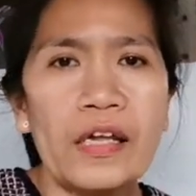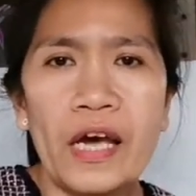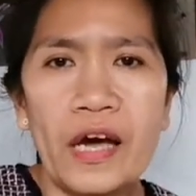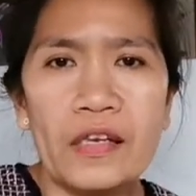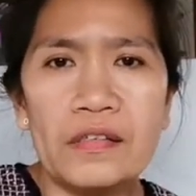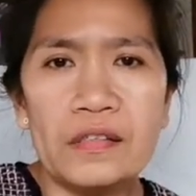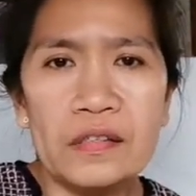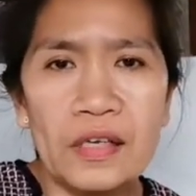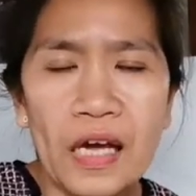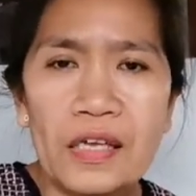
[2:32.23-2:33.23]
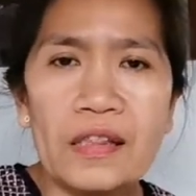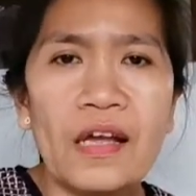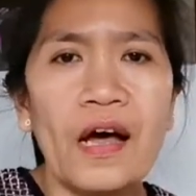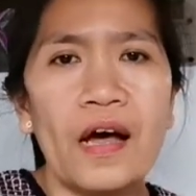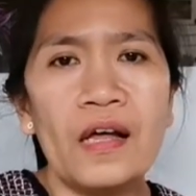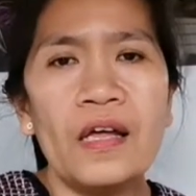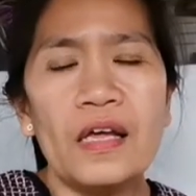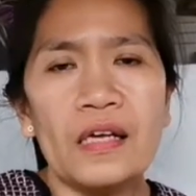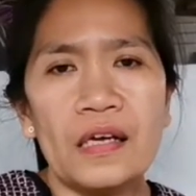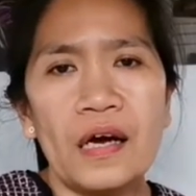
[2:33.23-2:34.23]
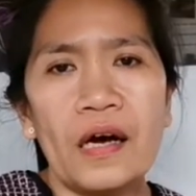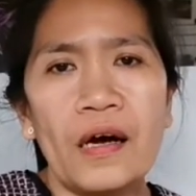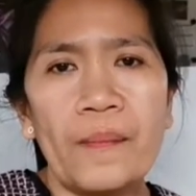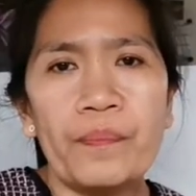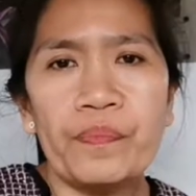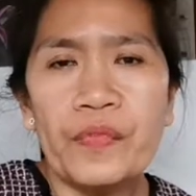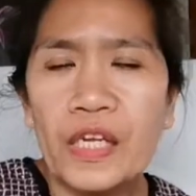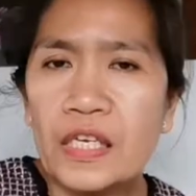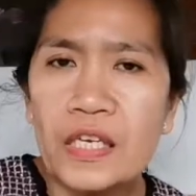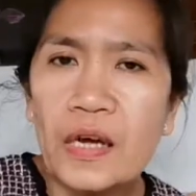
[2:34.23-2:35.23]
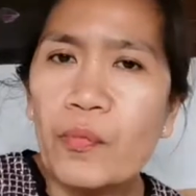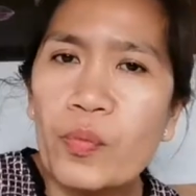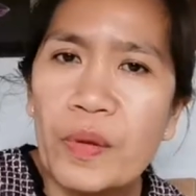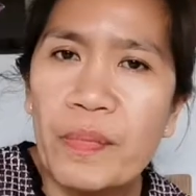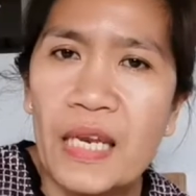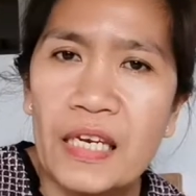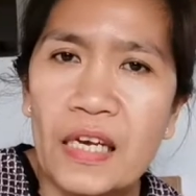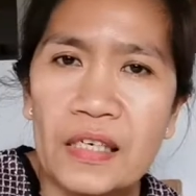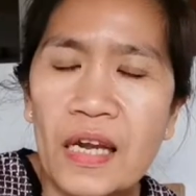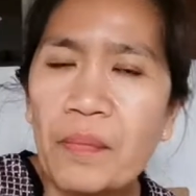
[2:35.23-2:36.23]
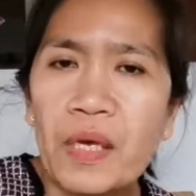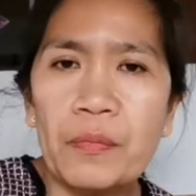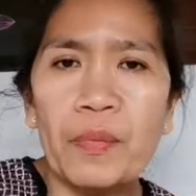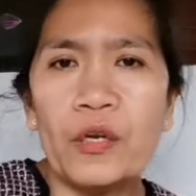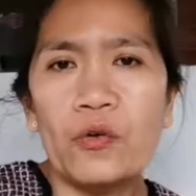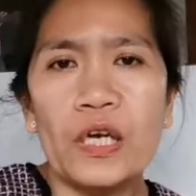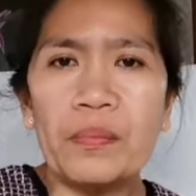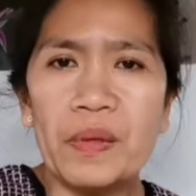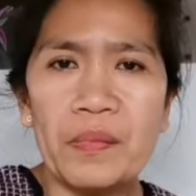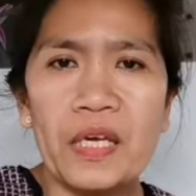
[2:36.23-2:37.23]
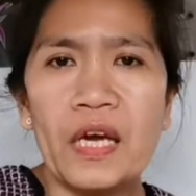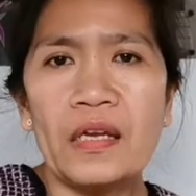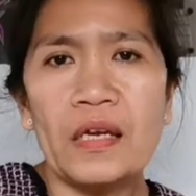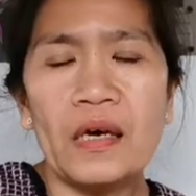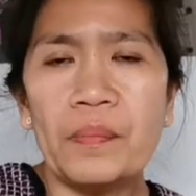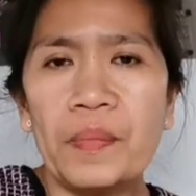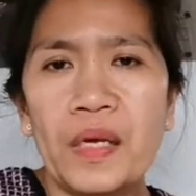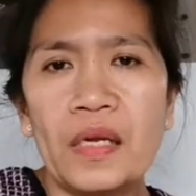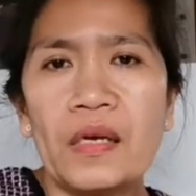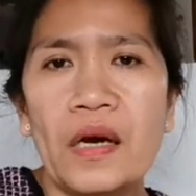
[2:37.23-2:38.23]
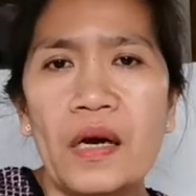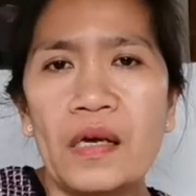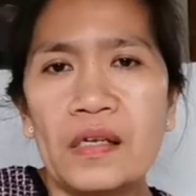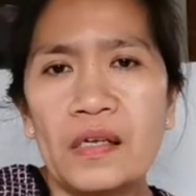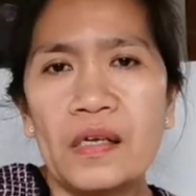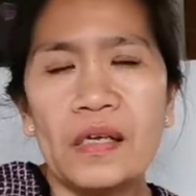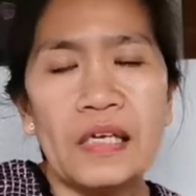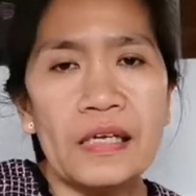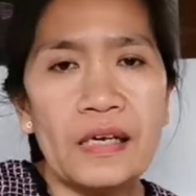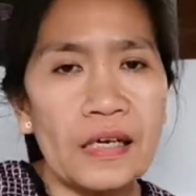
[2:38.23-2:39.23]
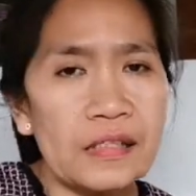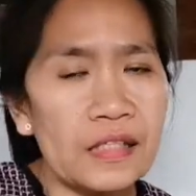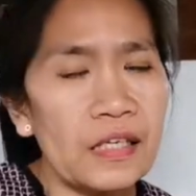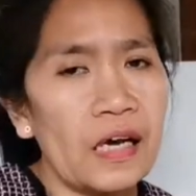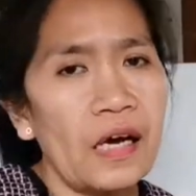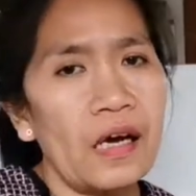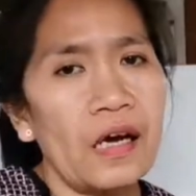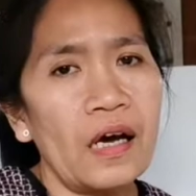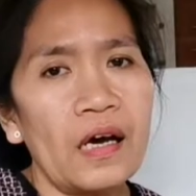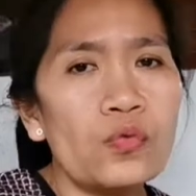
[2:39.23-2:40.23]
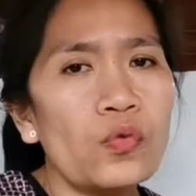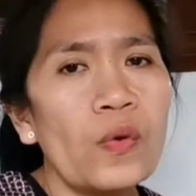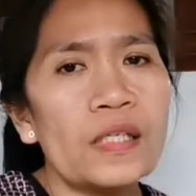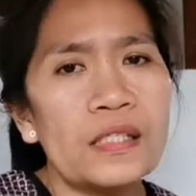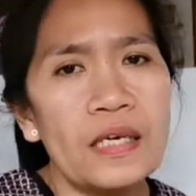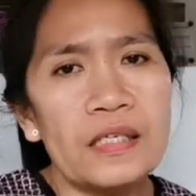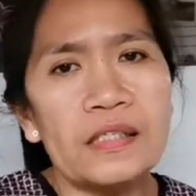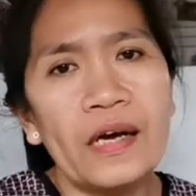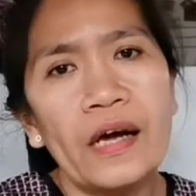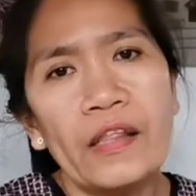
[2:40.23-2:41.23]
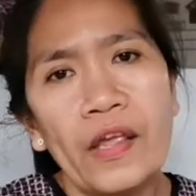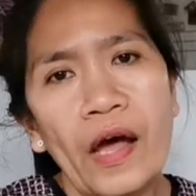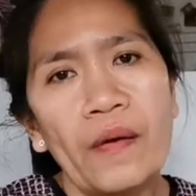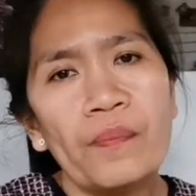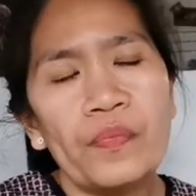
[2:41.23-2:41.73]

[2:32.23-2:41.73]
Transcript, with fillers: Ayan, kahit nga um, hindi na bumibili ng damit pero nagbibigay ng pera kasi nga uh, tutuwa sila sa kanya.